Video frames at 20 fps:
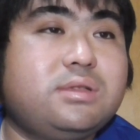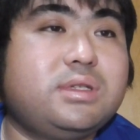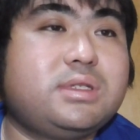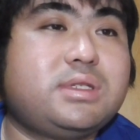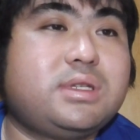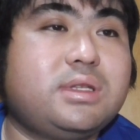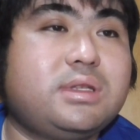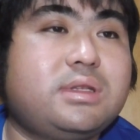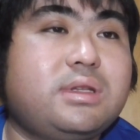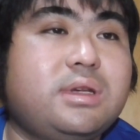腕
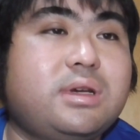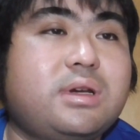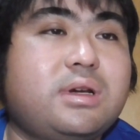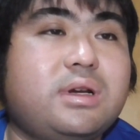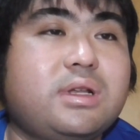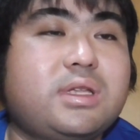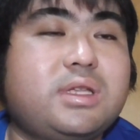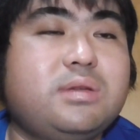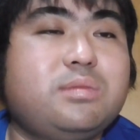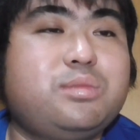全体
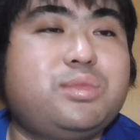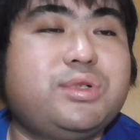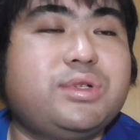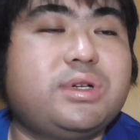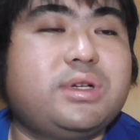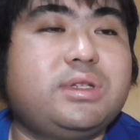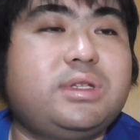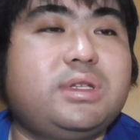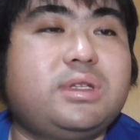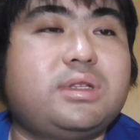から金
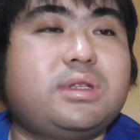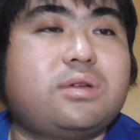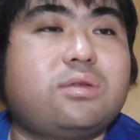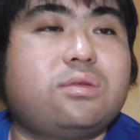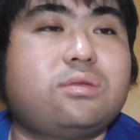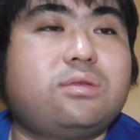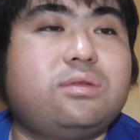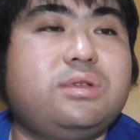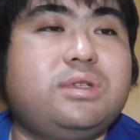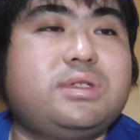粉が出た
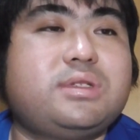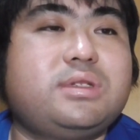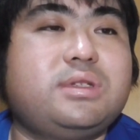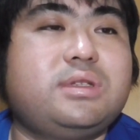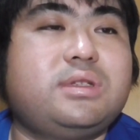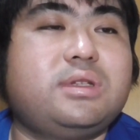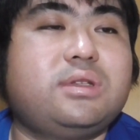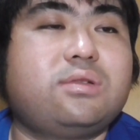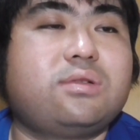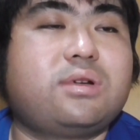ことにつ
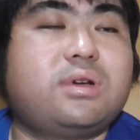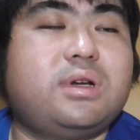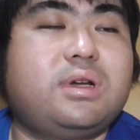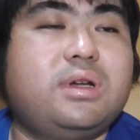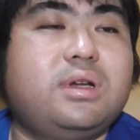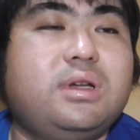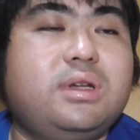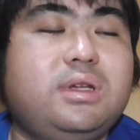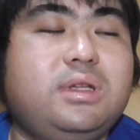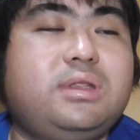いてとか